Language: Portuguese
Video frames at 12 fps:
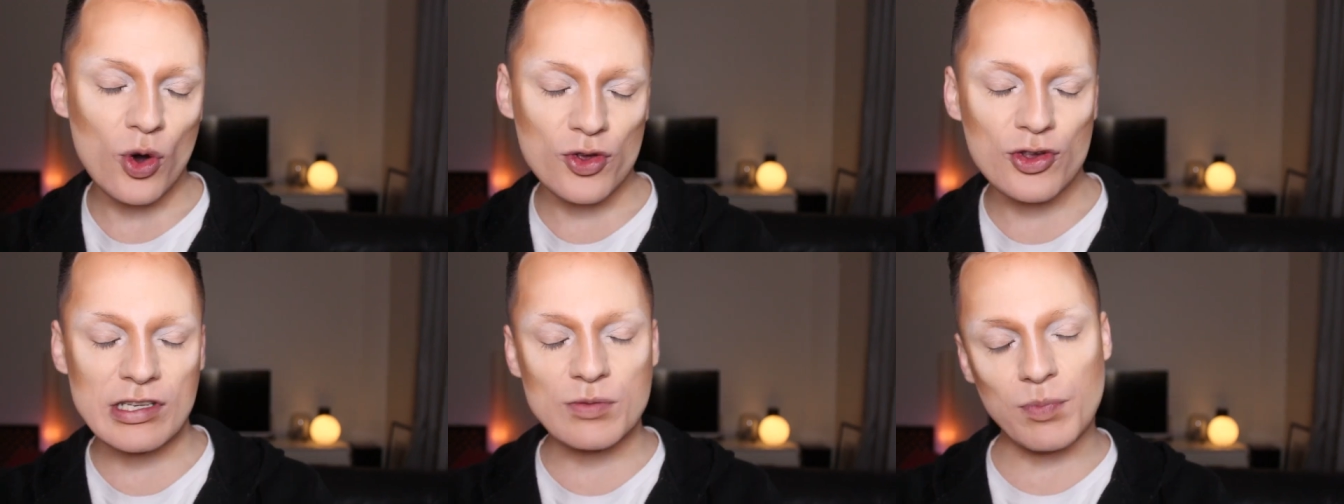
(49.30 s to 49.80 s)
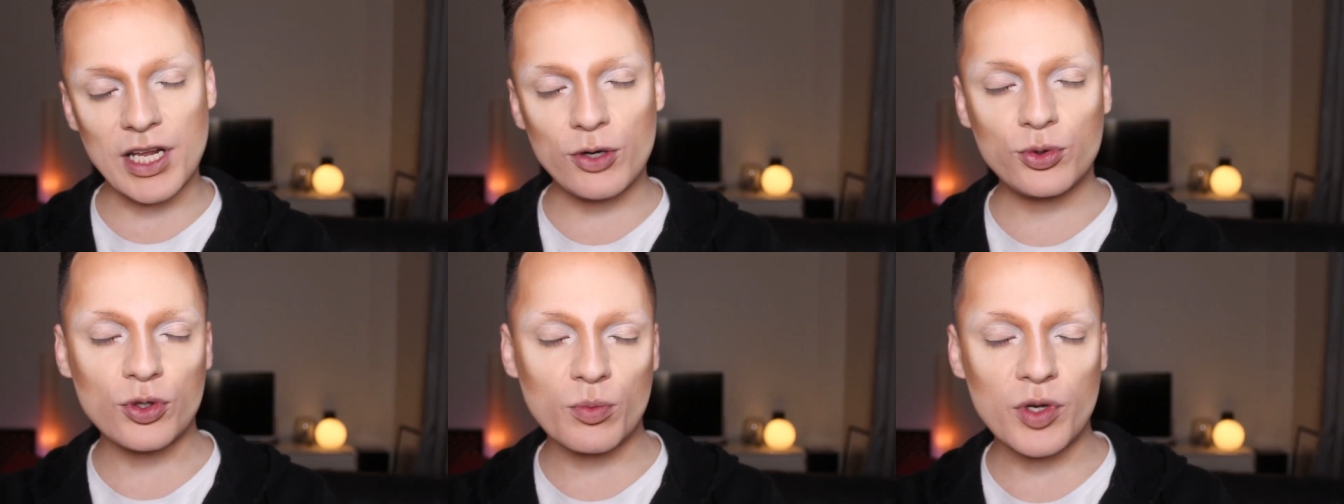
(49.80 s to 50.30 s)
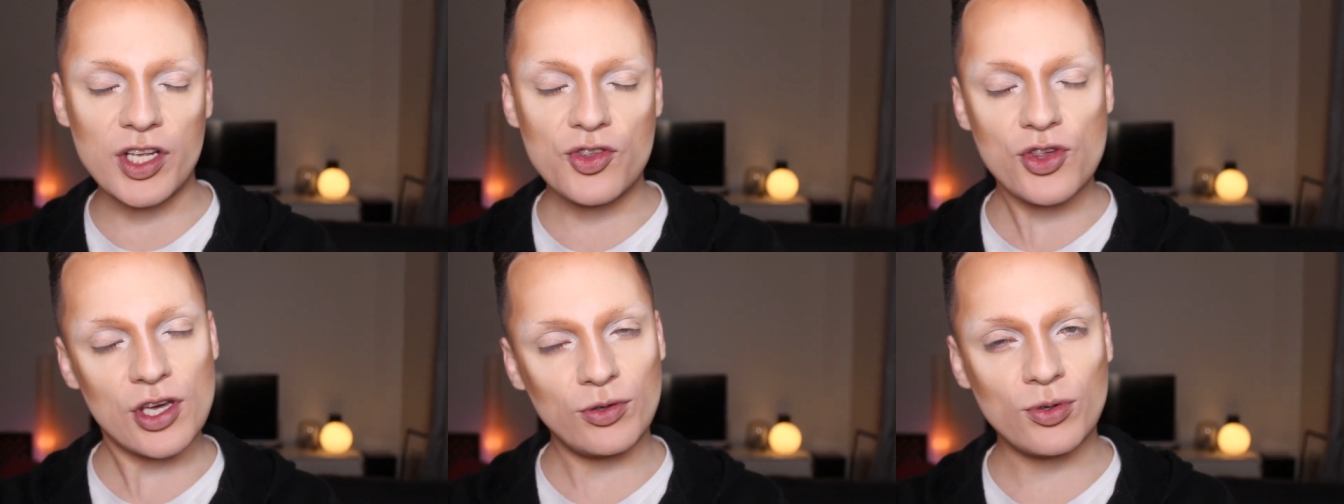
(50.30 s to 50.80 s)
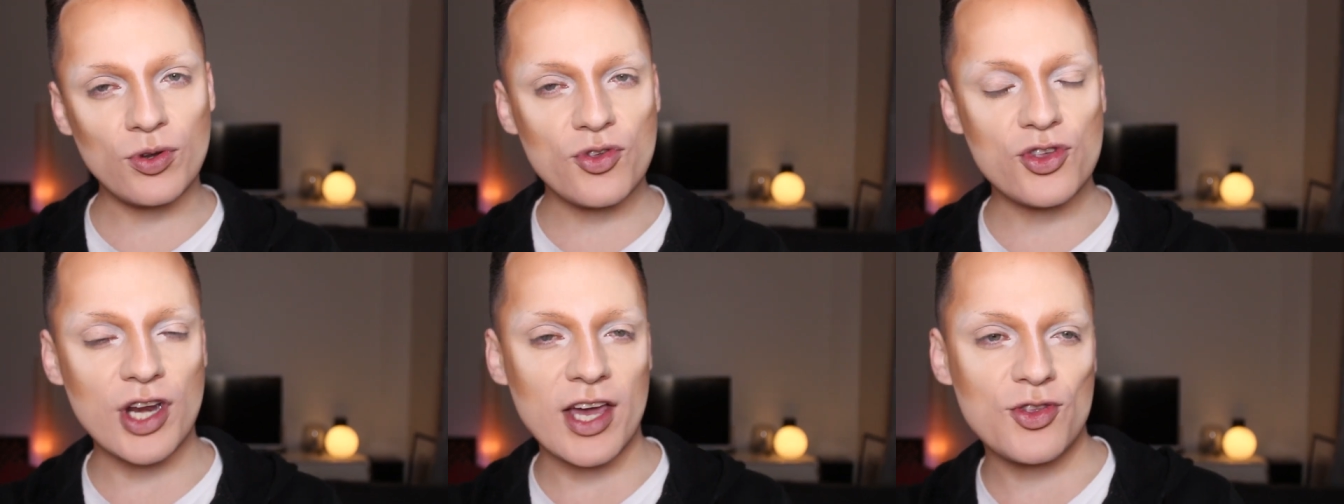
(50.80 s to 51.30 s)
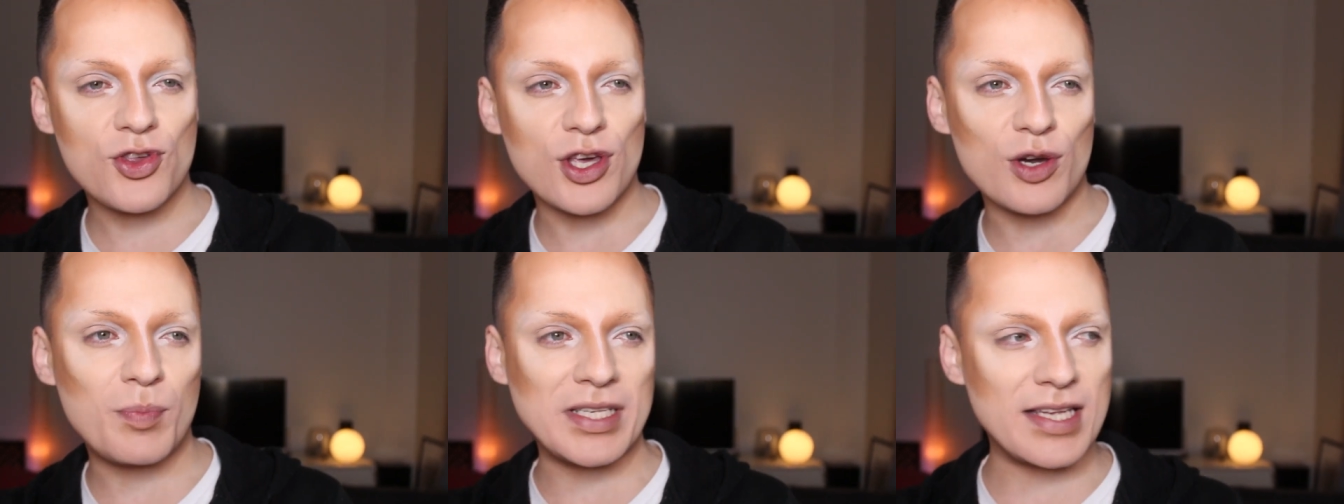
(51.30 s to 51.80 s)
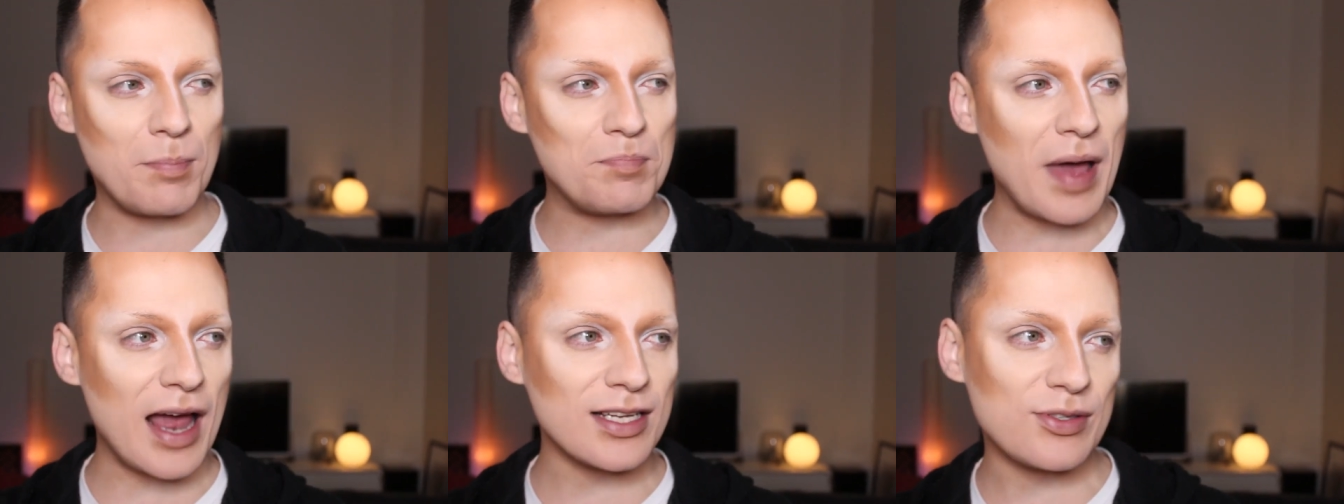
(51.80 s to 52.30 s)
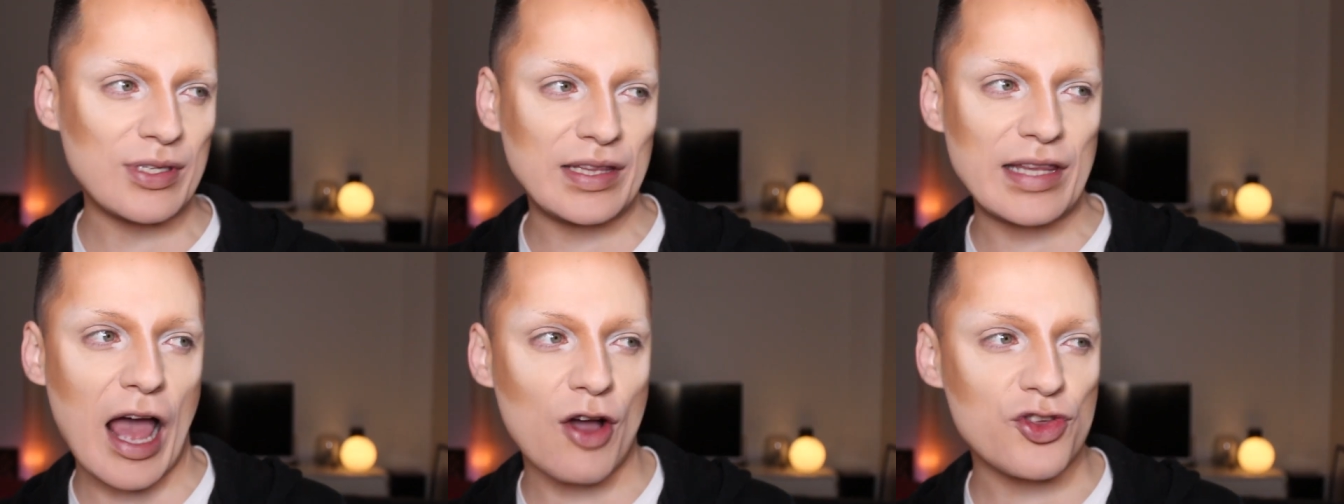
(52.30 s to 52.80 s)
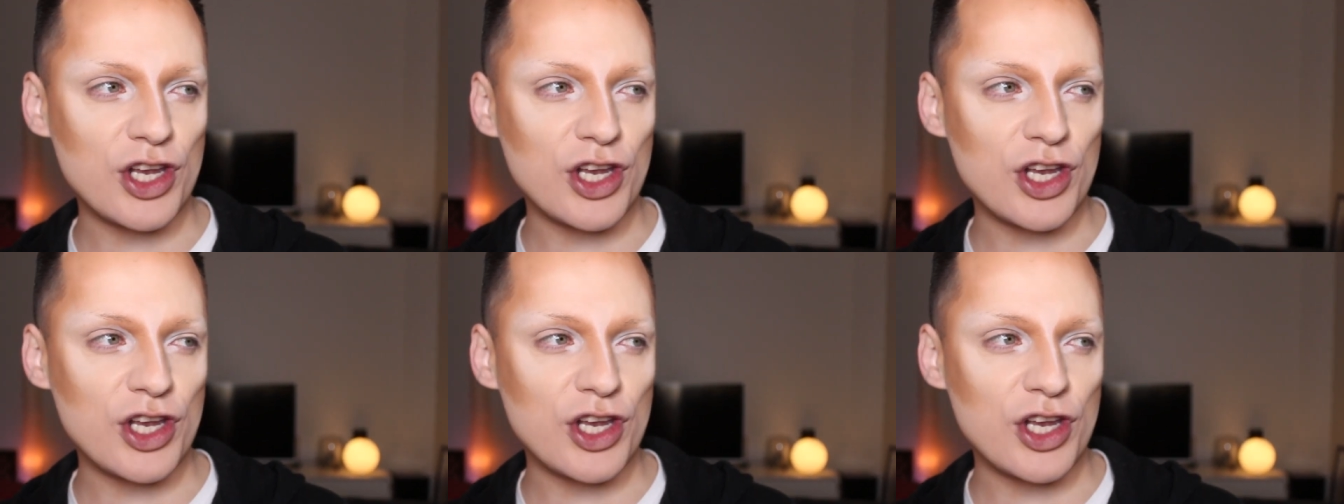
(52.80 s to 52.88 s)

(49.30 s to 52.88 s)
onde eu explico tudo bonitinho, tudo direitinho, passo a passo e tal,